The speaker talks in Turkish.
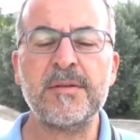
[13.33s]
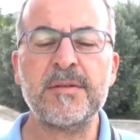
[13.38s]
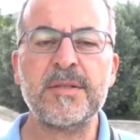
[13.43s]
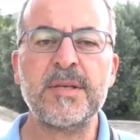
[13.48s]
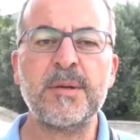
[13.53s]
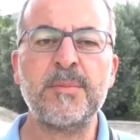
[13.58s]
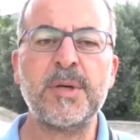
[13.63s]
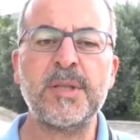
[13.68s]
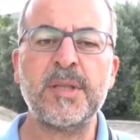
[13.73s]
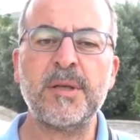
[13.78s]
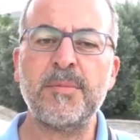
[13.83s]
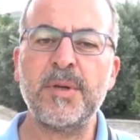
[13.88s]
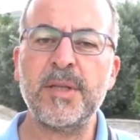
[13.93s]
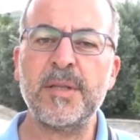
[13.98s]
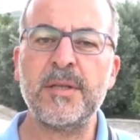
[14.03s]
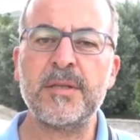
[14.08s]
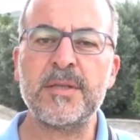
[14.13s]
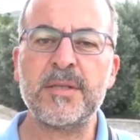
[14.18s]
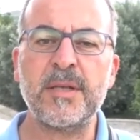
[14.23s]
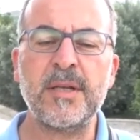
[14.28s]
e, Samanda
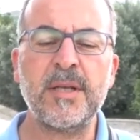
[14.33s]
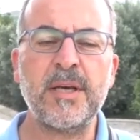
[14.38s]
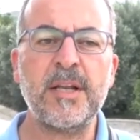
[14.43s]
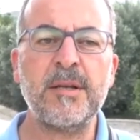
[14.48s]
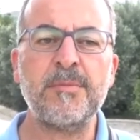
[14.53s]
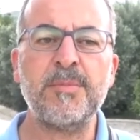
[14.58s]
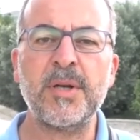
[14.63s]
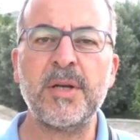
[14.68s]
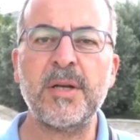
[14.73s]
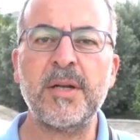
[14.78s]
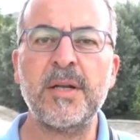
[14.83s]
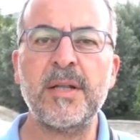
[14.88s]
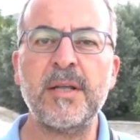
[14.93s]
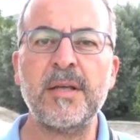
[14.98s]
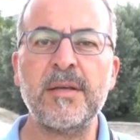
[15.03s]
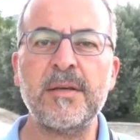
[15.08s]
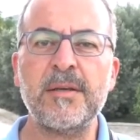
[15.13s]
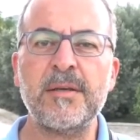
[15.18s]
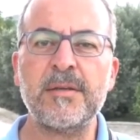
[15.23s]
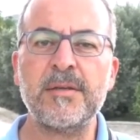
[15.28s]
Belediyesi ile el
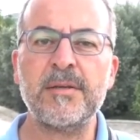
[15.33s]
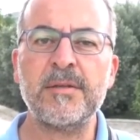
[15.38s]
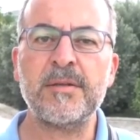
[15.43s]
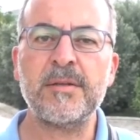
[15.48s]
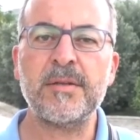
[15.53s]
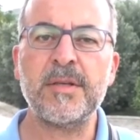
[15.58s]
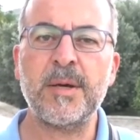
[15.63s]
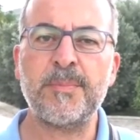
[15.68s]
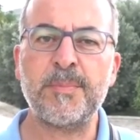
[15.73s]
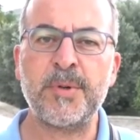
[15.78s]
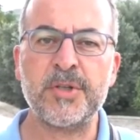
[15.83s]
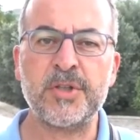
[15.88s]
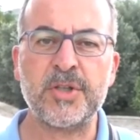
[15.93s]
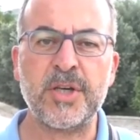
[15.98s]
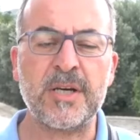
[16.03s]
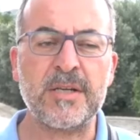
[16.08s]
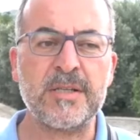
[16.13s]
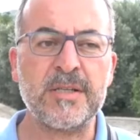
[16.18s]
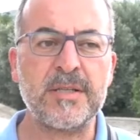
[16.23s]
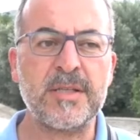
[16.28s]
birliğiyle e, yapacağız,